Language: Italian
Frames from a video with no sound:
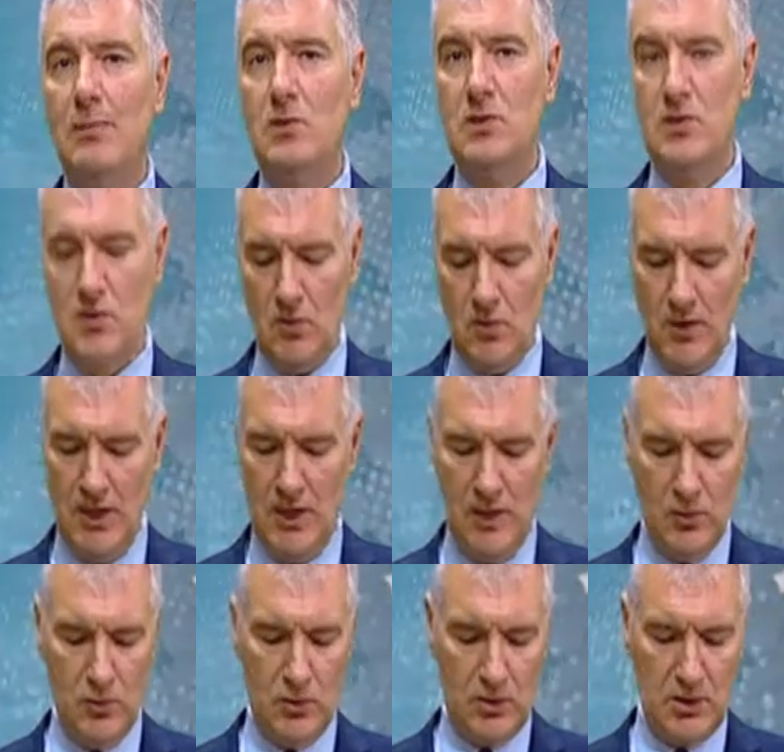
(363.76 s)
mozione e
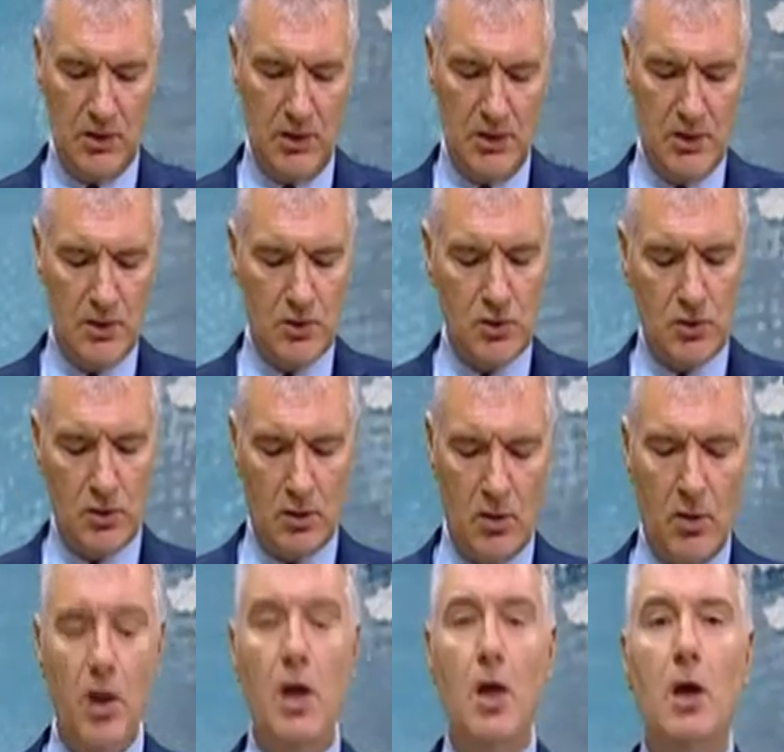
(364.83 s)
un ordine del
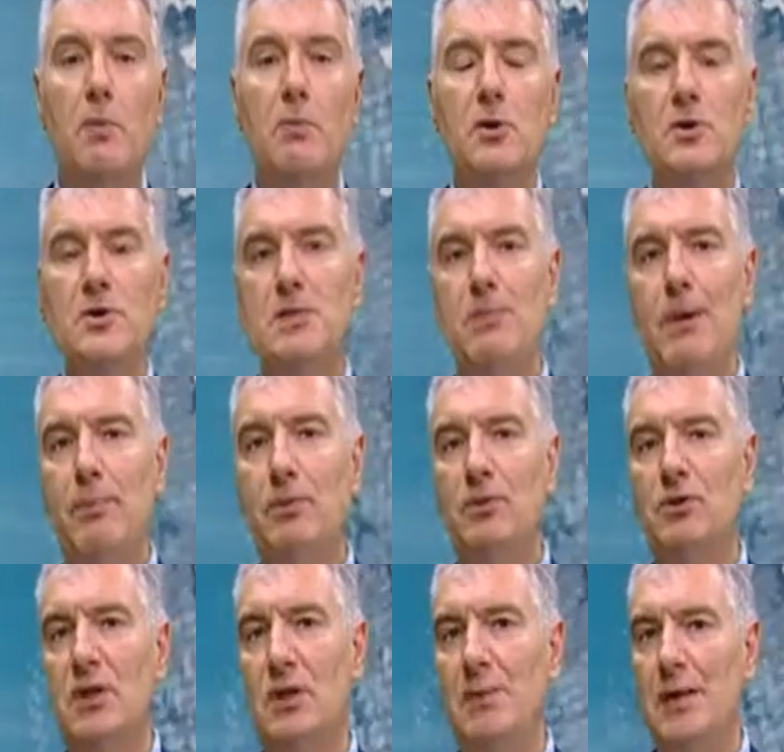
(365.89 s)
giorno. Prossimo
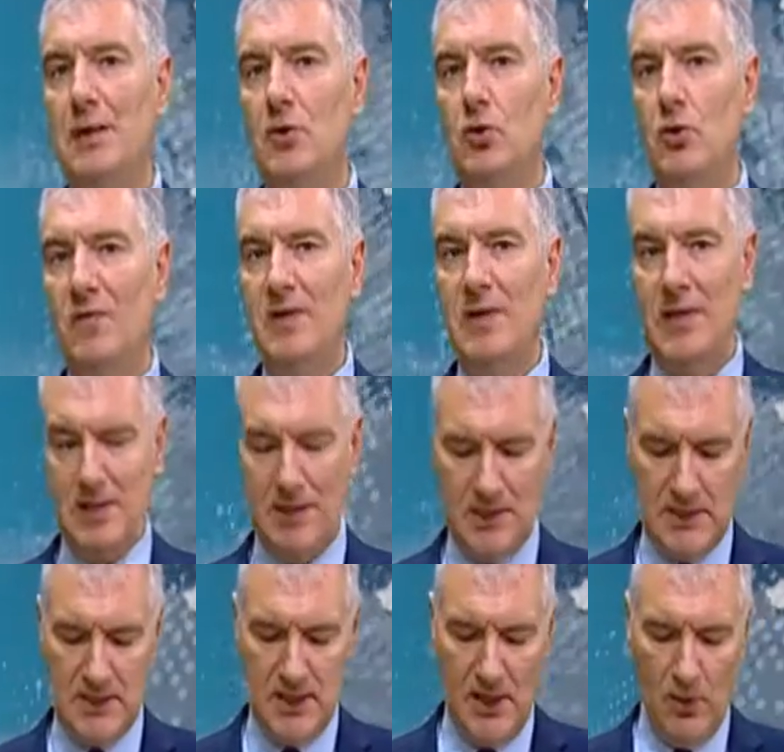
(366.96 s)
appuntamento
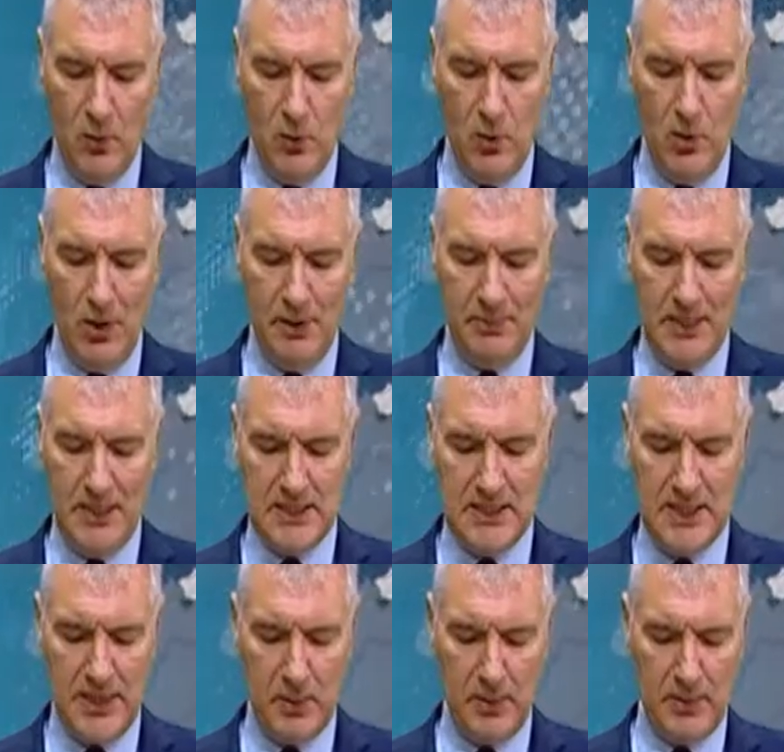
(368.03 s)
venerdì 6 luglio al
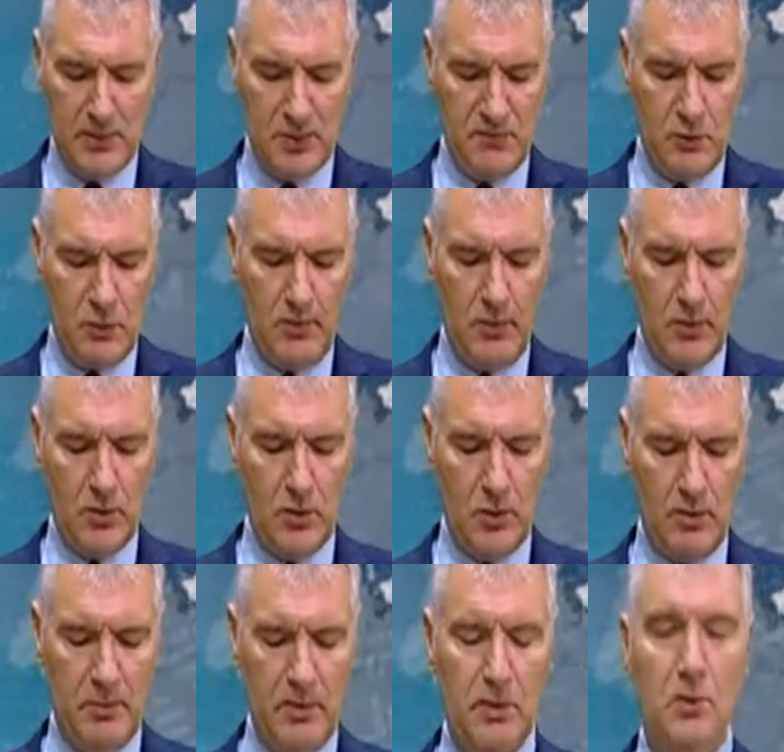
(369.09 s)
Ministero per lo Sviluppo
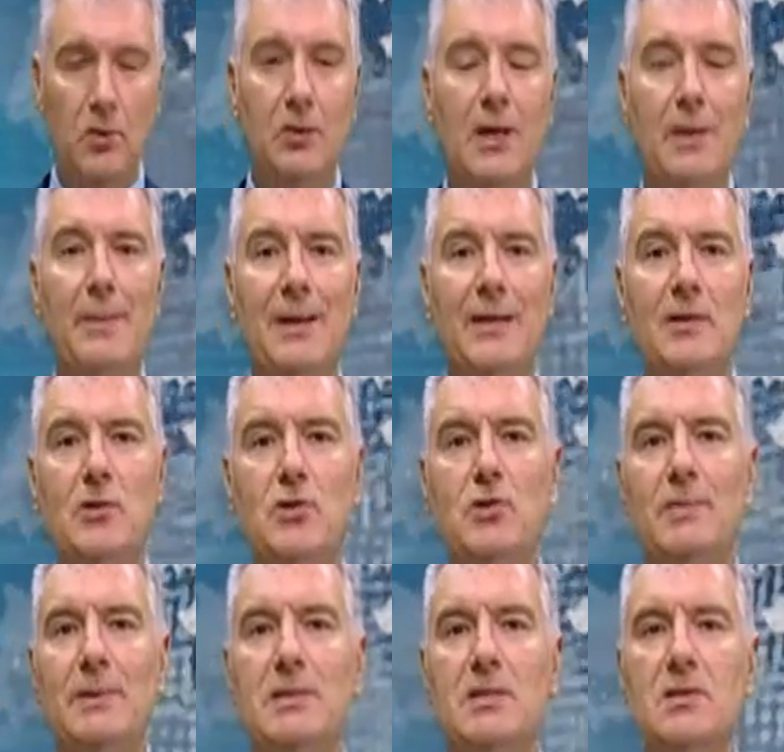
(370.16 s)
Economico con la
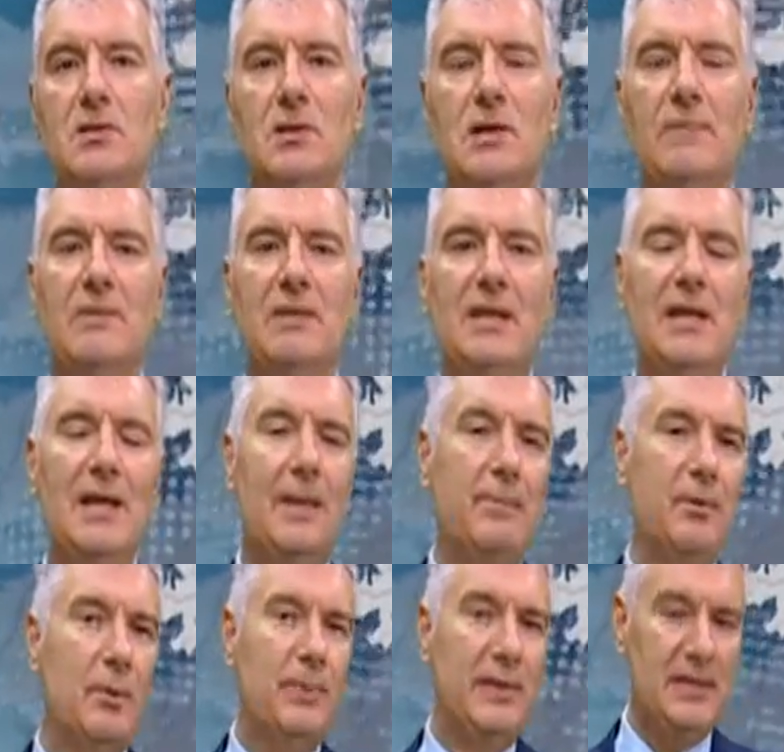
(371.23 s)
partecipazione della
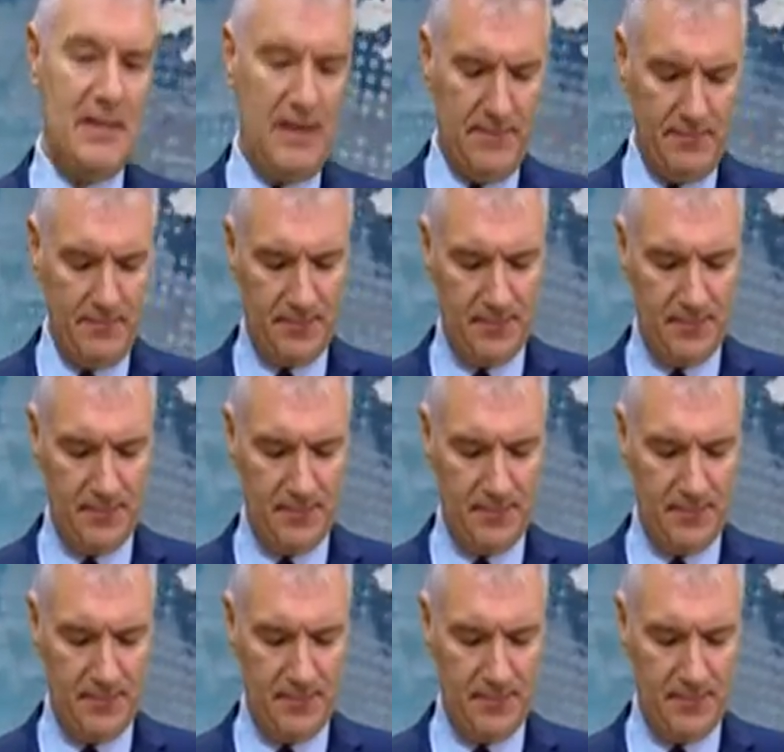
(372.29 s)
proprietà.